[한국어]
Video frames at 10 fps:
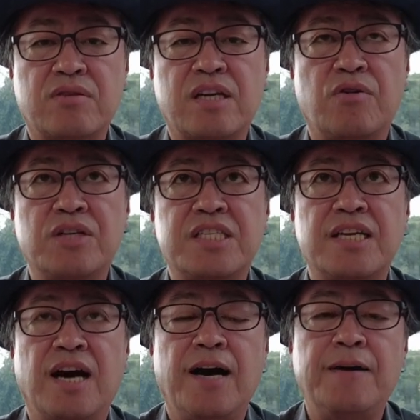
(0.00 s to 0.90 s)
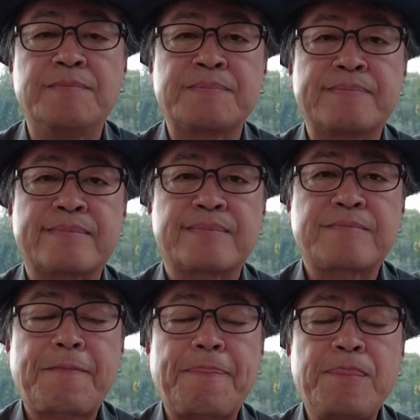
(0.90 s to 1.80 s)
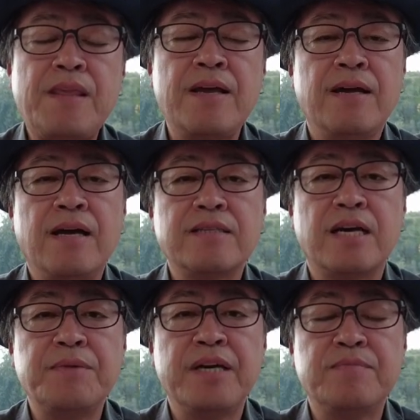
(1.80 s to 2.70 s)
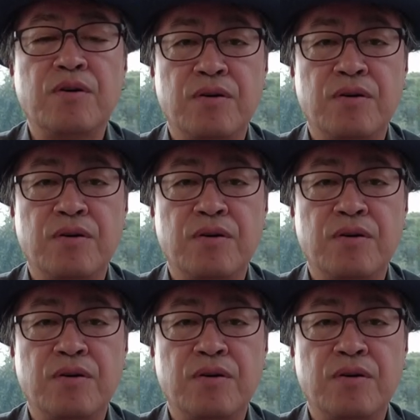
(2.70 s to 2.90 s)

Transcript: 특히 러시아, 그다음에